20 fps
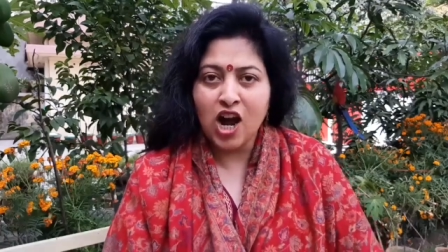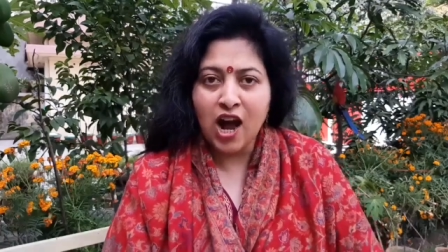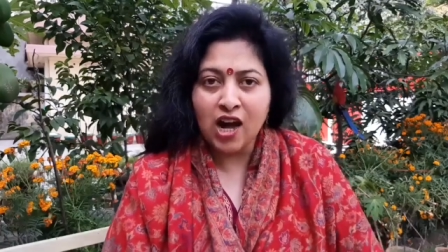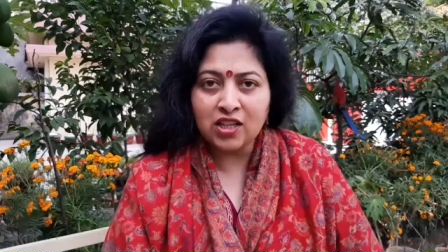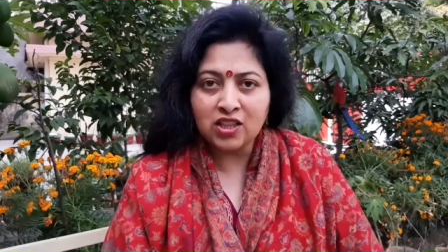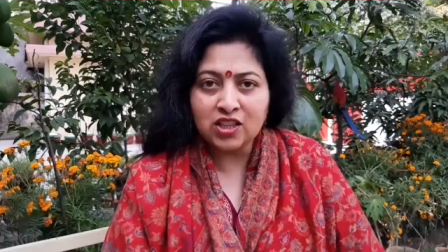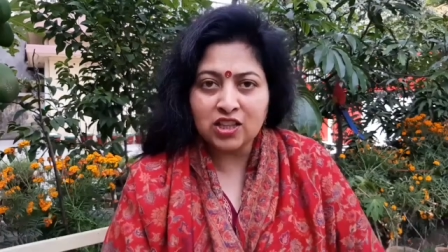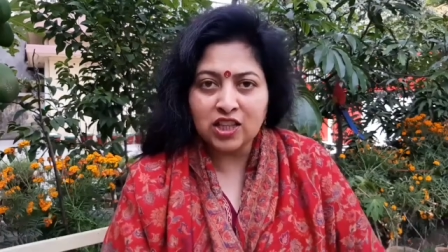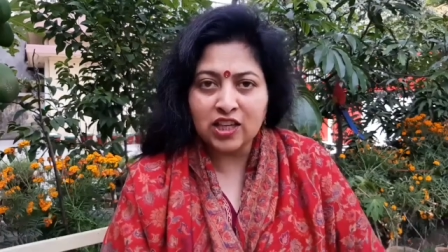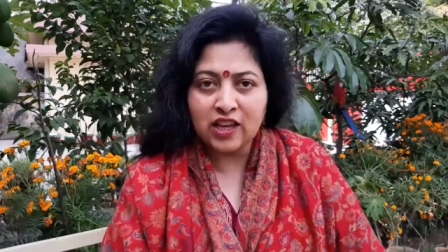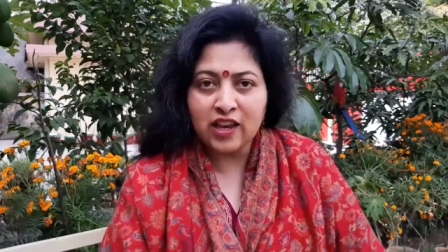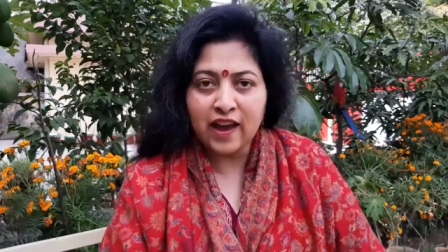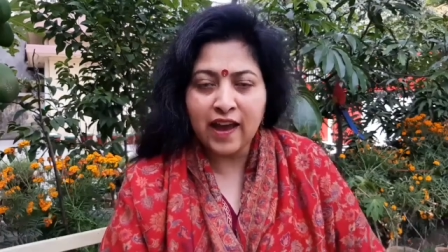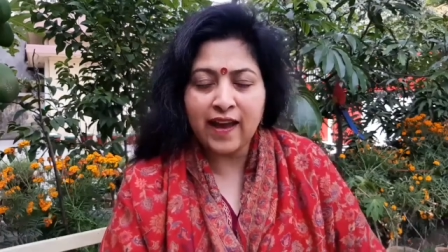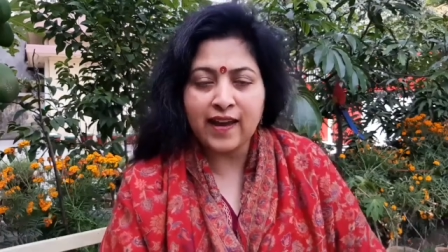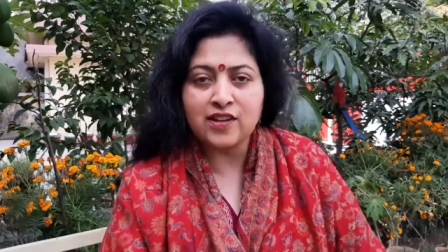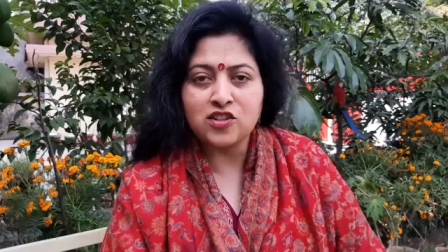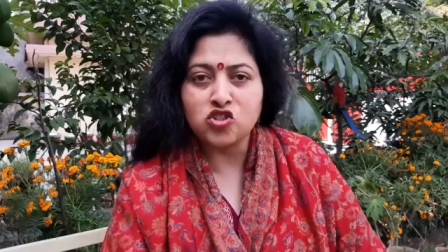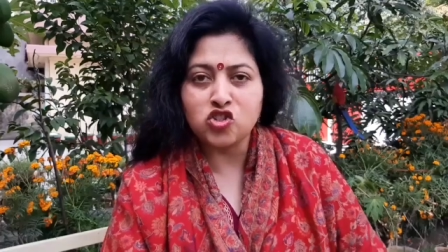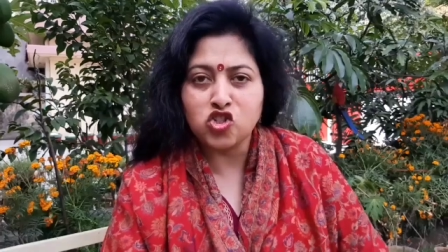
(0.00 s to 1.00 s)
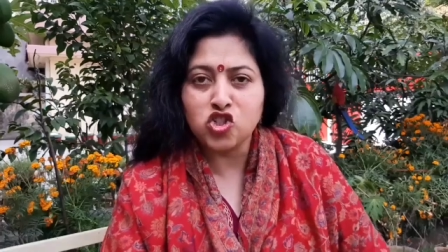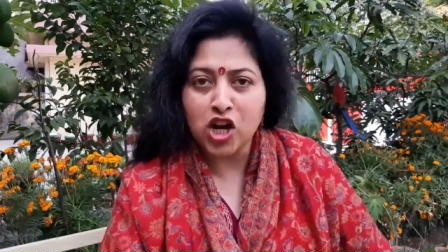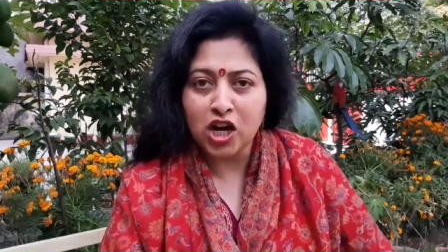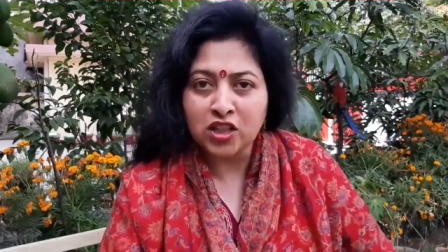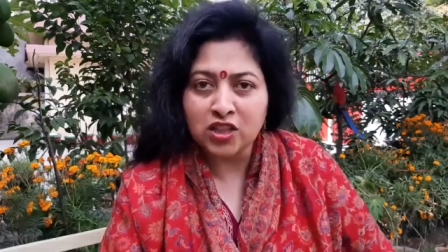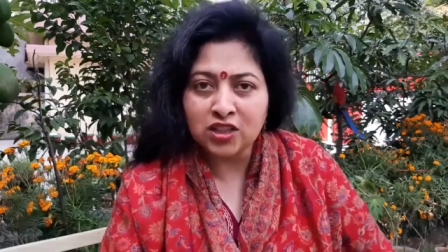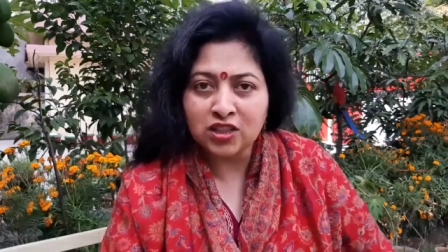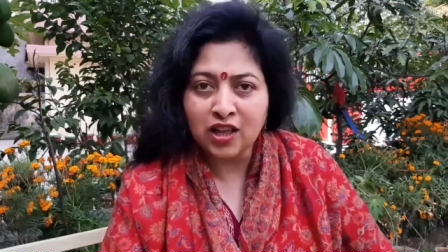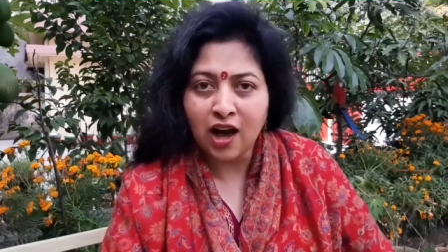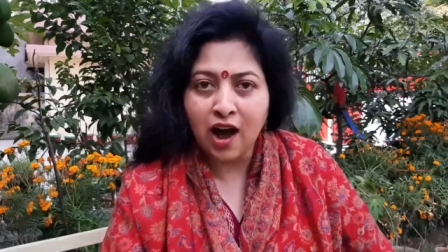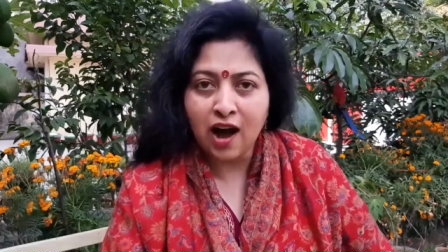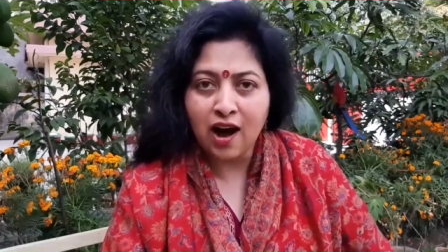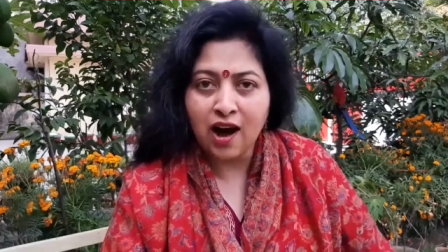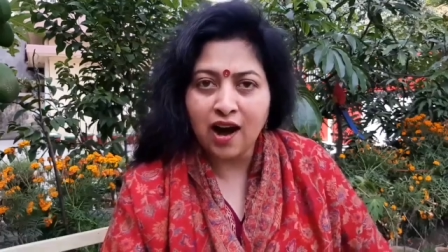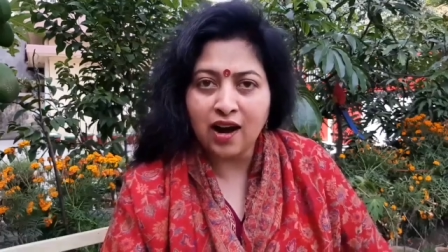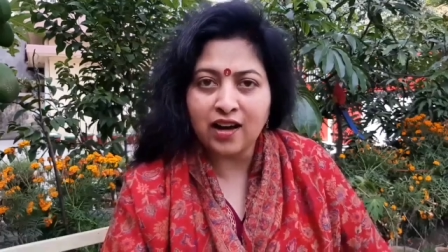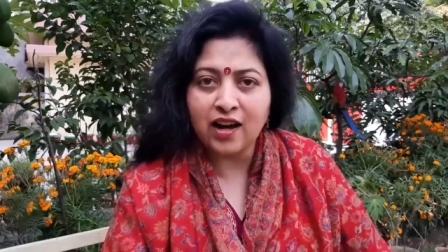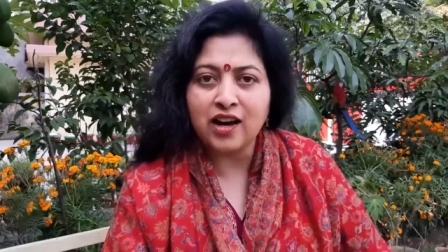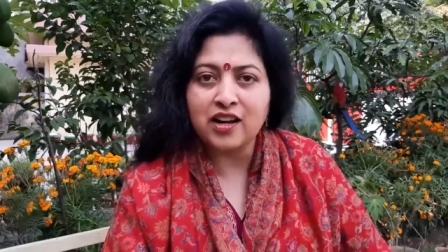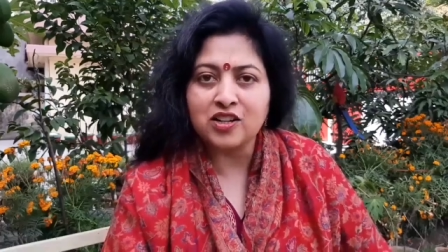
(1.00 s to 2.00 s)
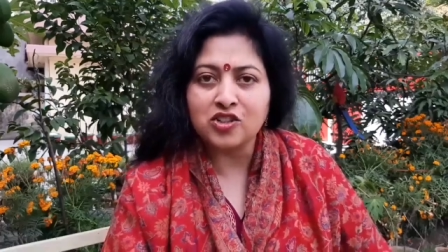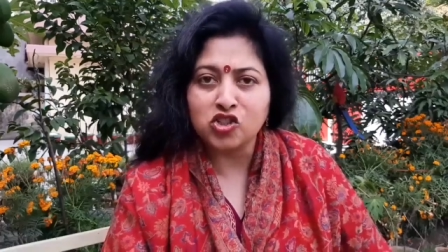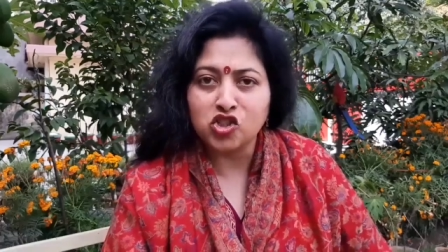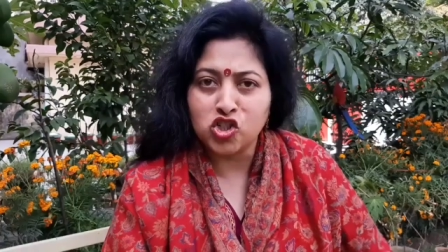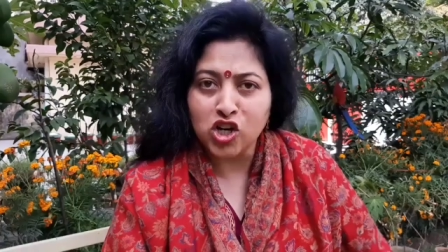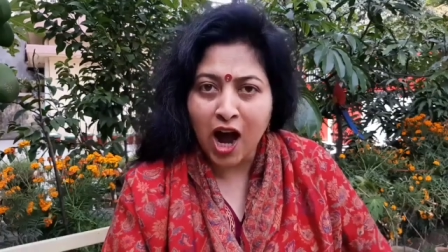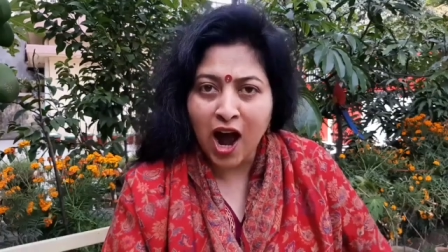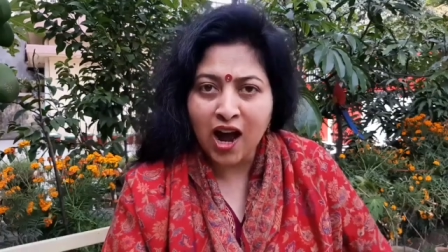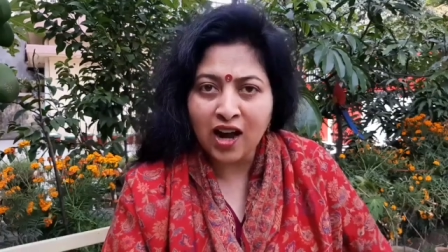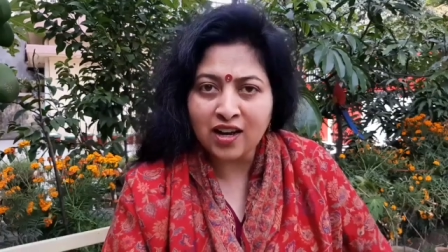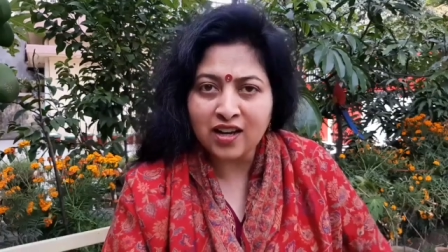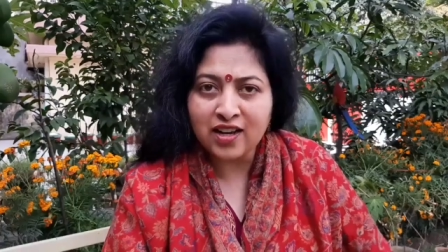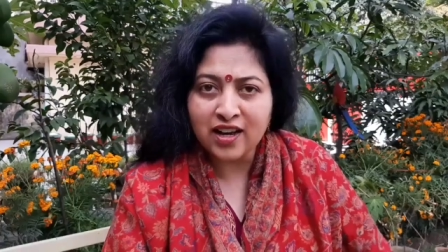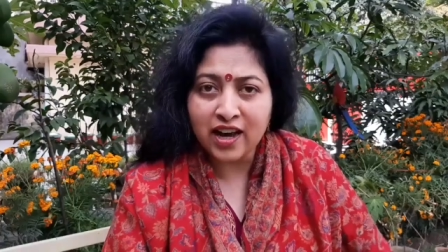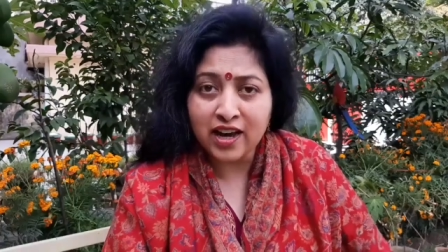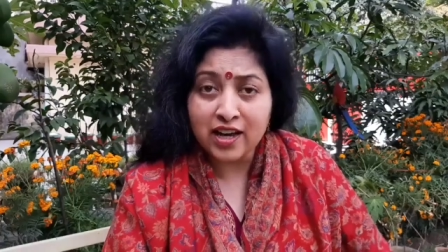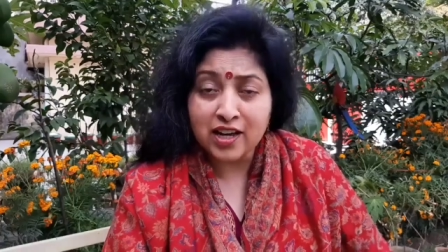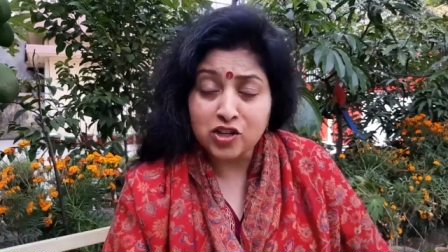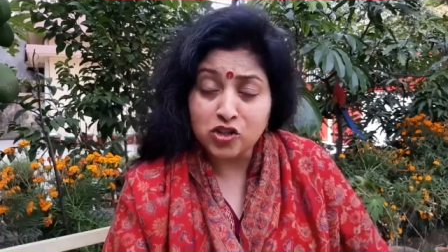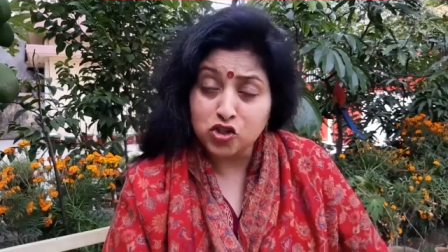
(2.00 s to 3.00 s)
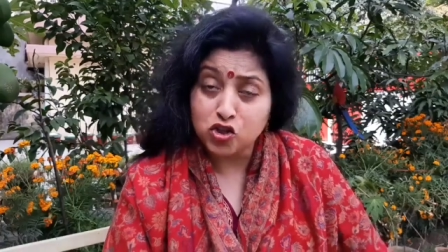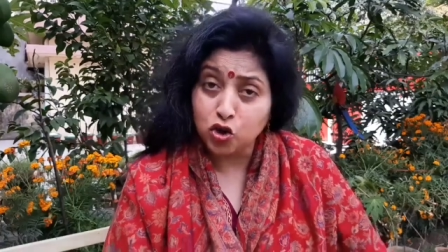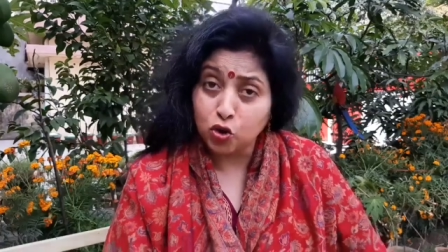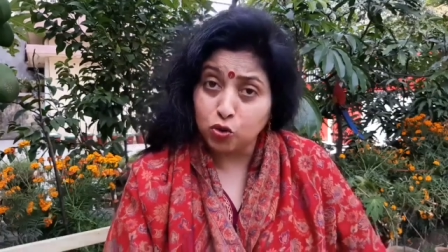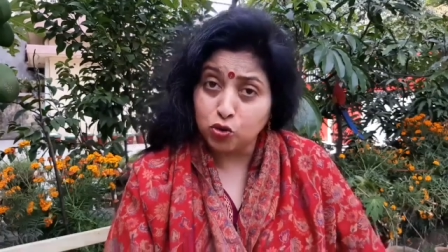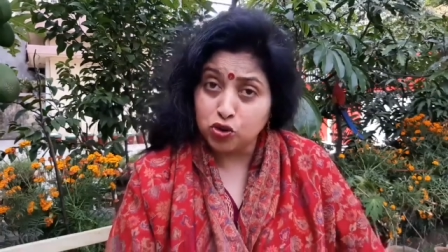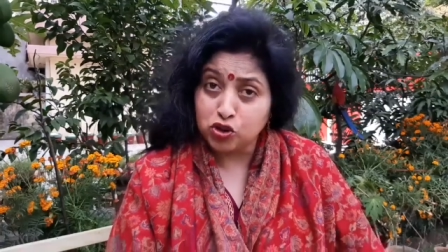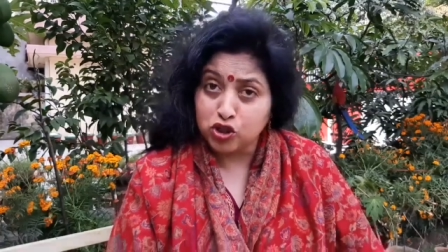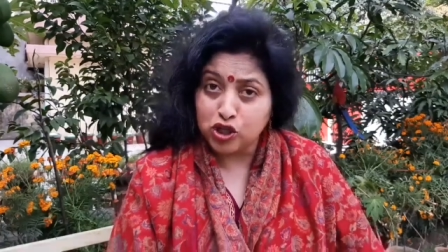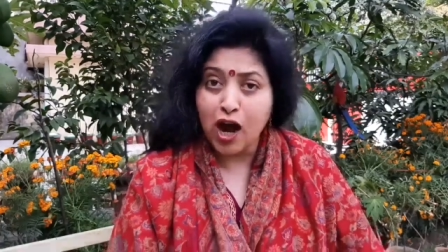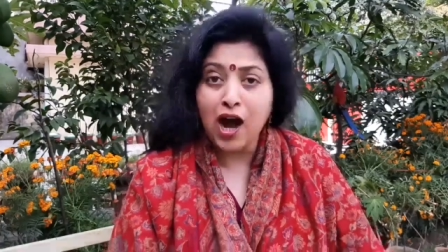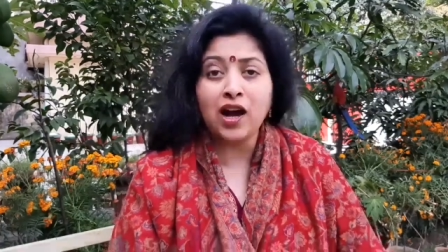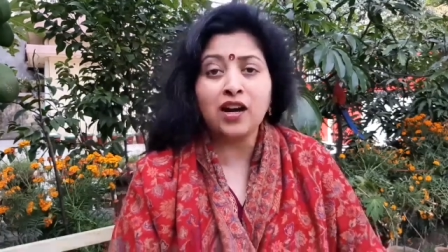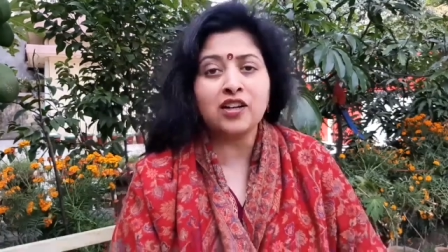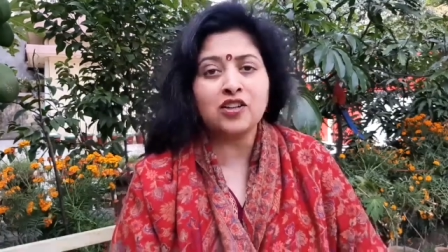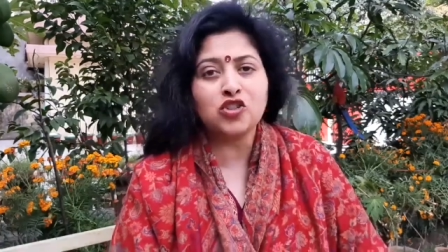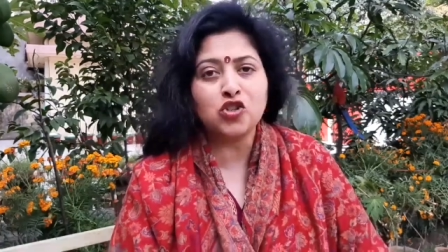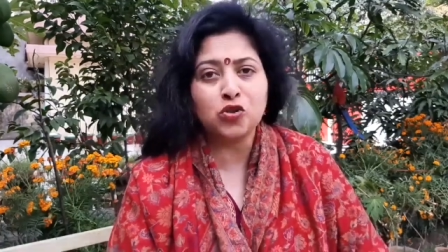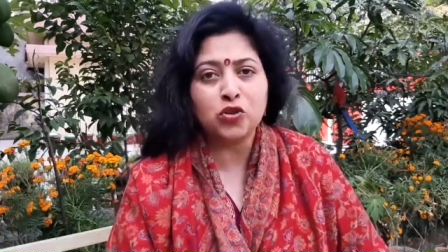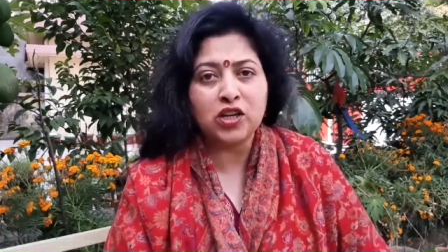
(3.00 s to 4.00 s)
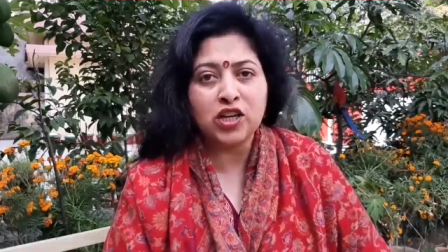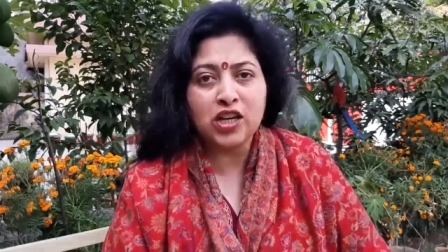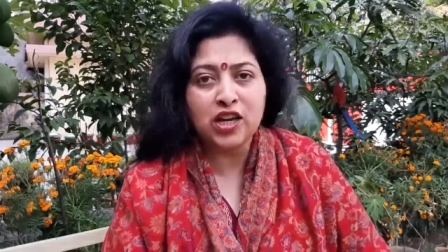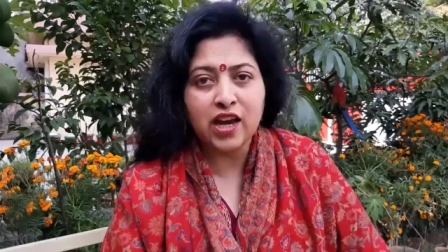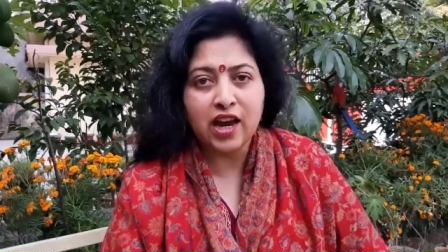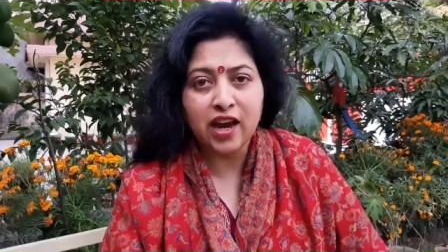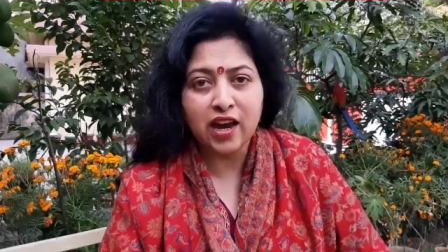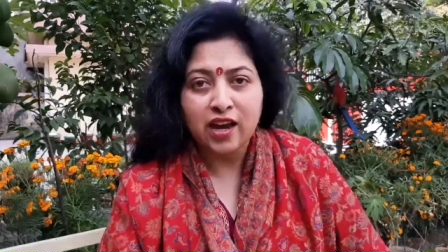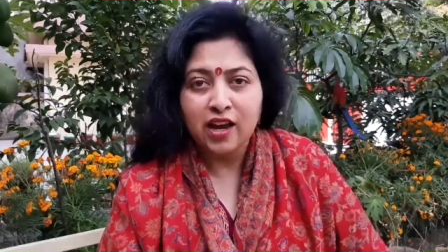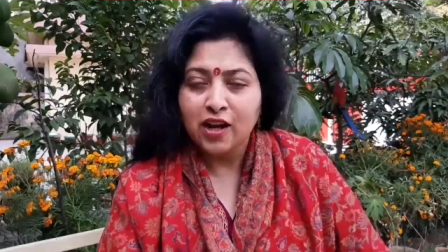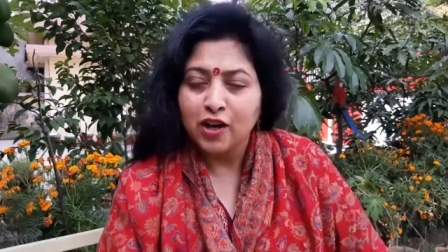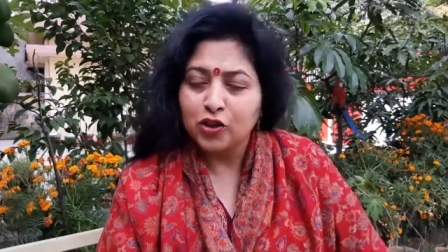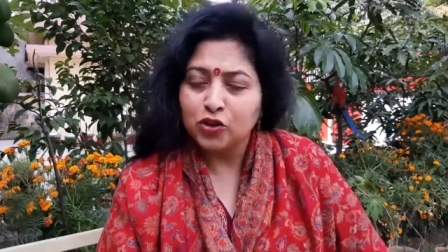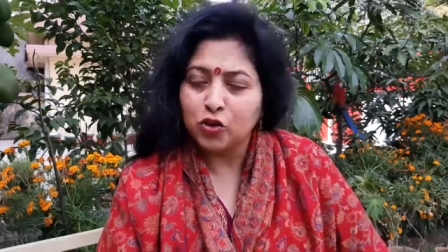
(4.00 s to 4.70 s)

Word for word: जानती है जनता अगर जाग गई जो जाग चुकी है